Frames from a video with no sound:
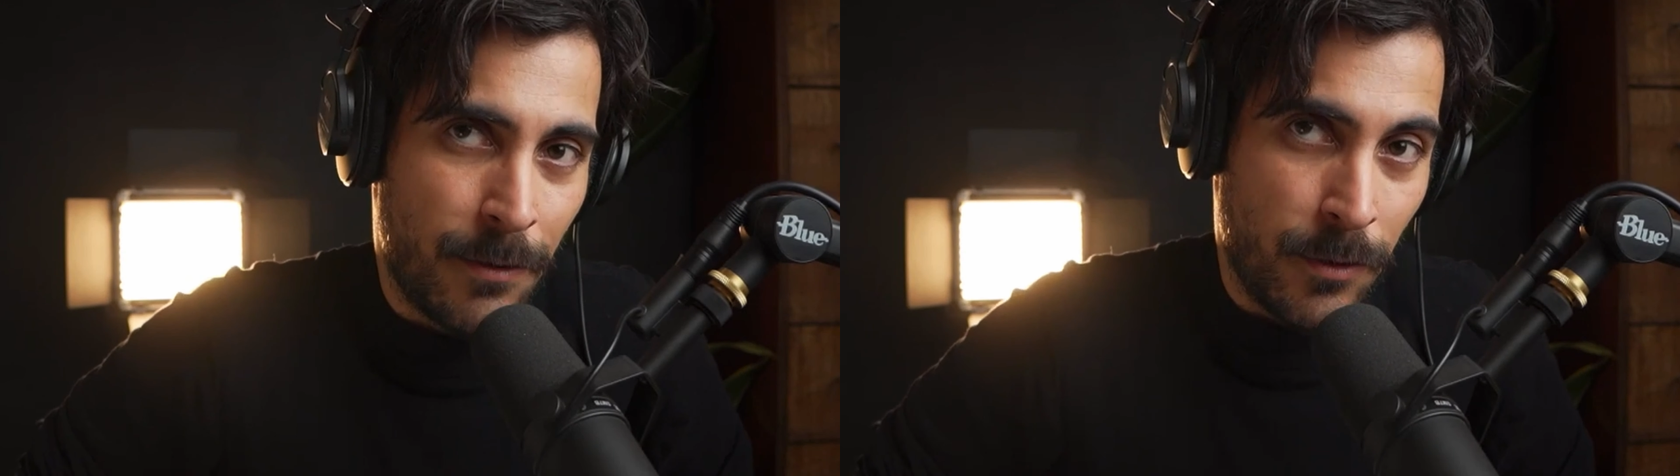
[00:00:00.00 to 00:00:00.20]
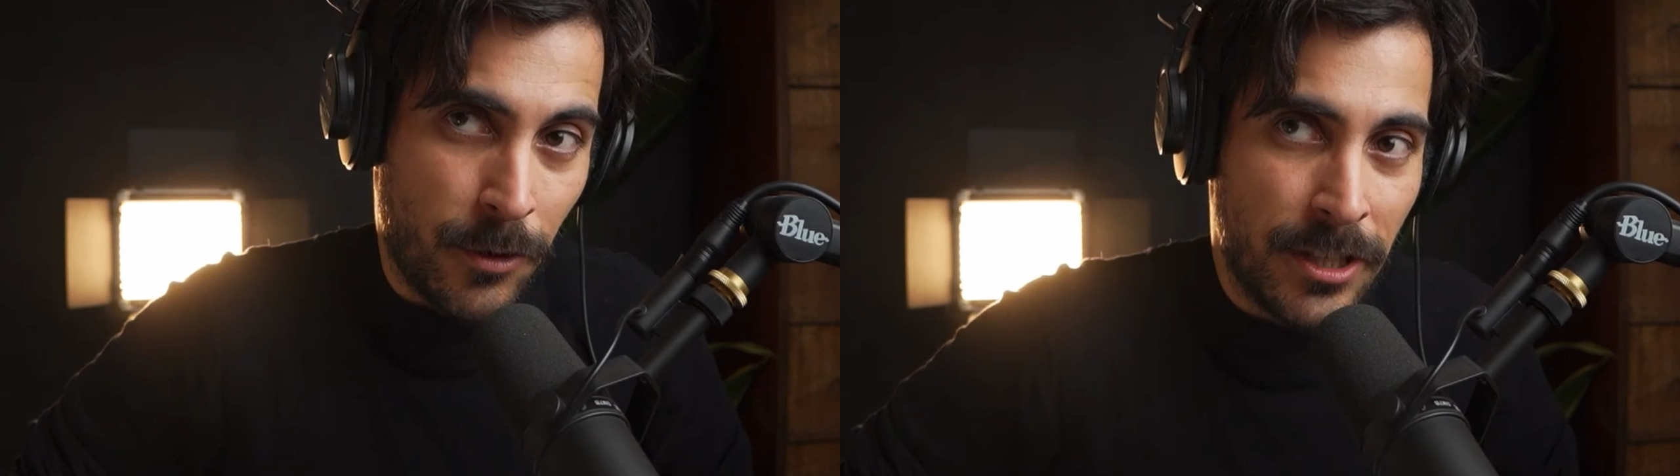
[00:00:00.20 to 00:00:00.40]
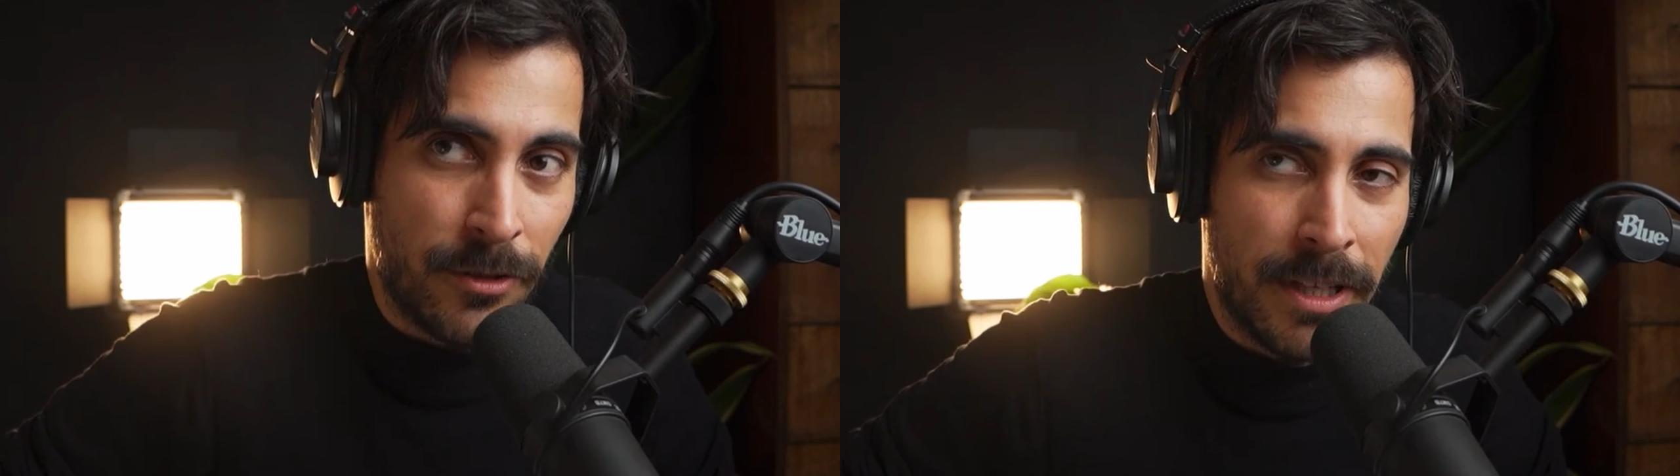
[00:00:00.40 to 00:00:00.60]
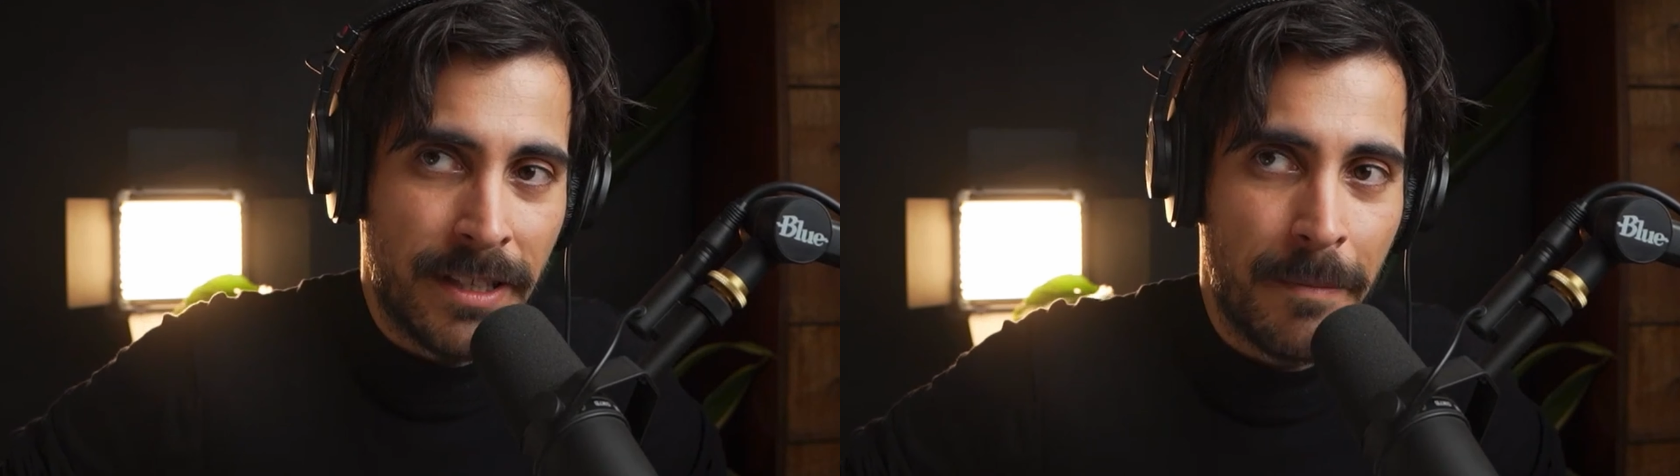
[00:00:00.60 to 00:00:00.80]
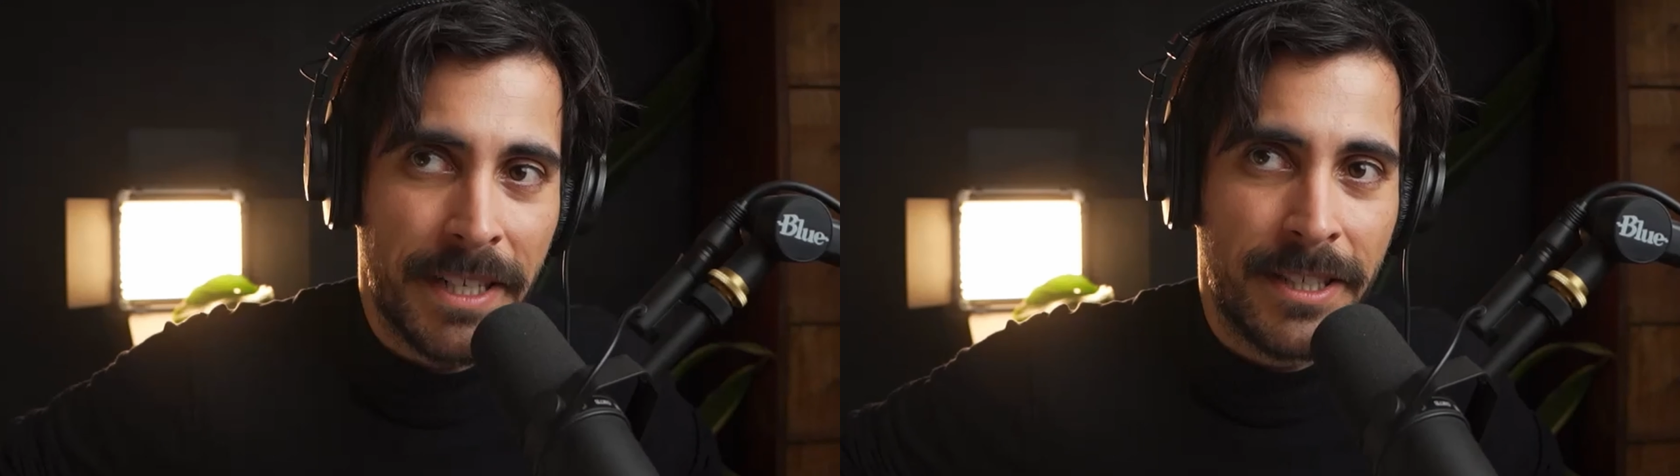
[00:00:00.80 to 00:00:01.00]
con toda
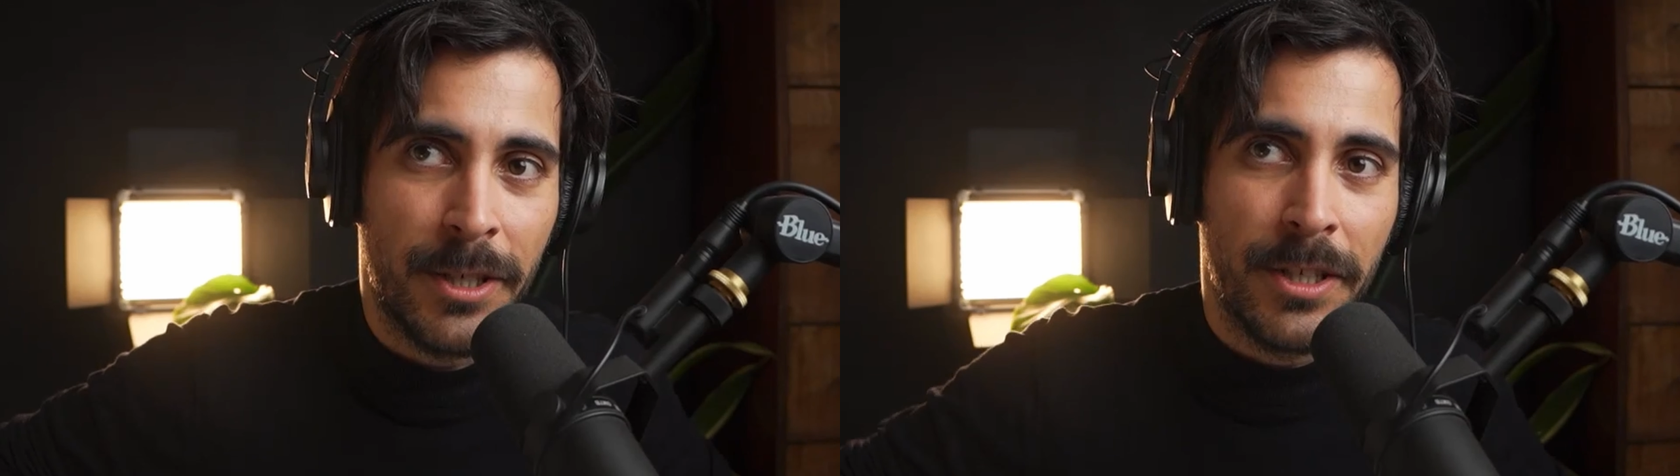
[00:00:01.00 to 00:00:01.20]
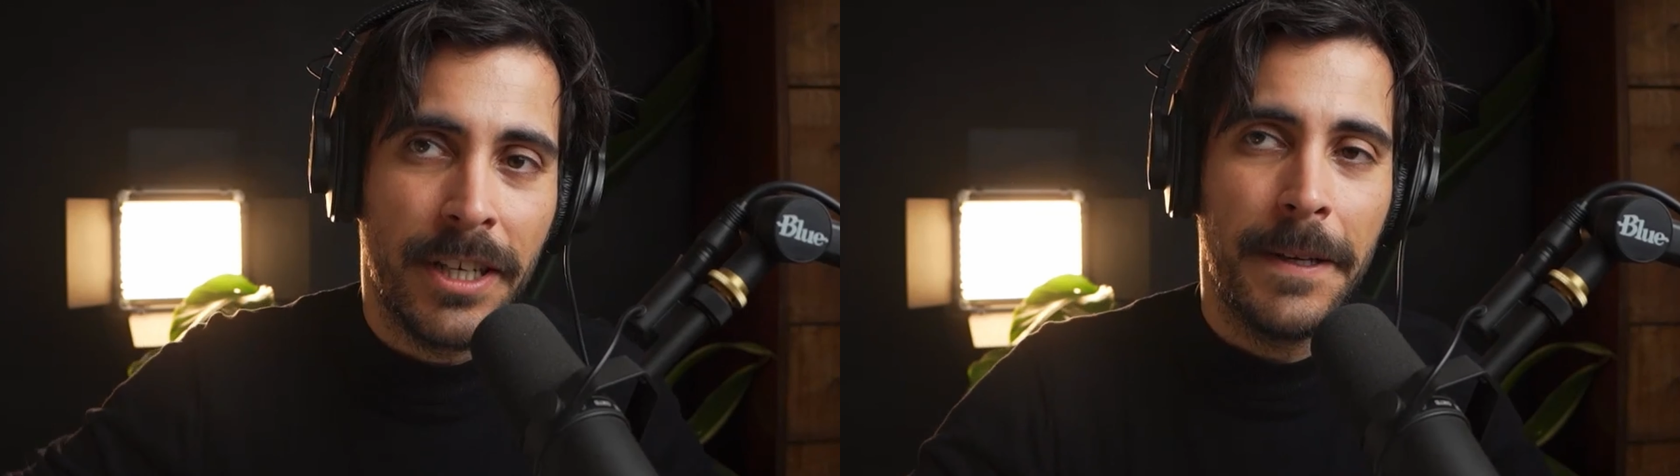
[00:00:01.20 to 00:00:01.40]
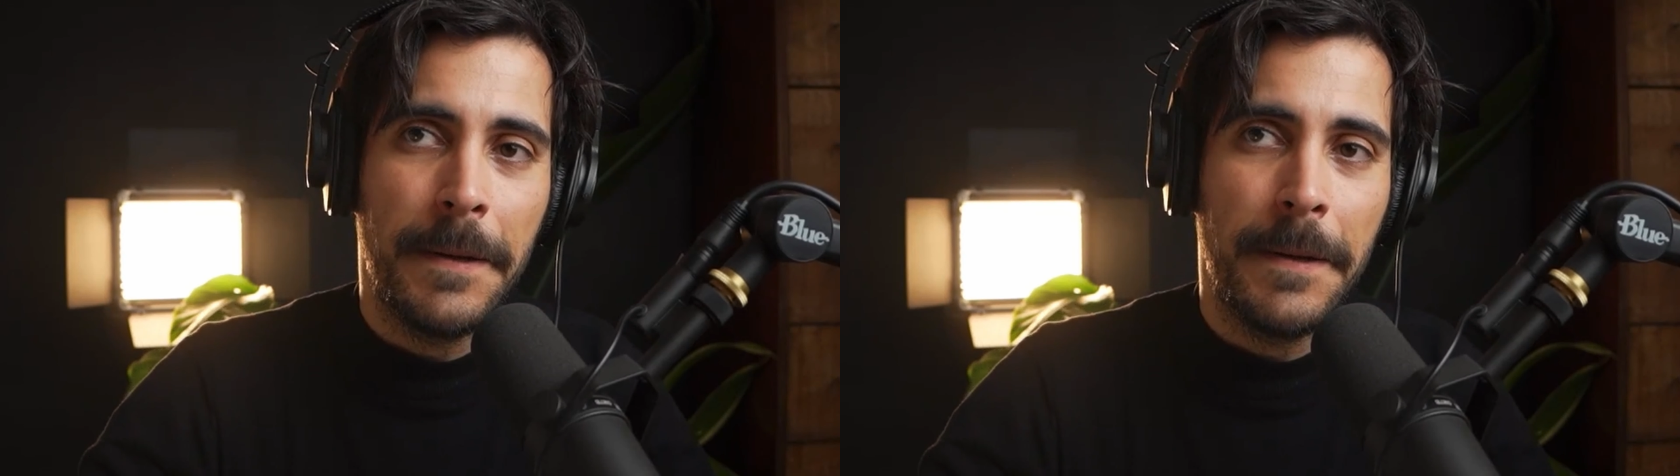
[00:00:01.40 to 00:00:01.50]
esta presión,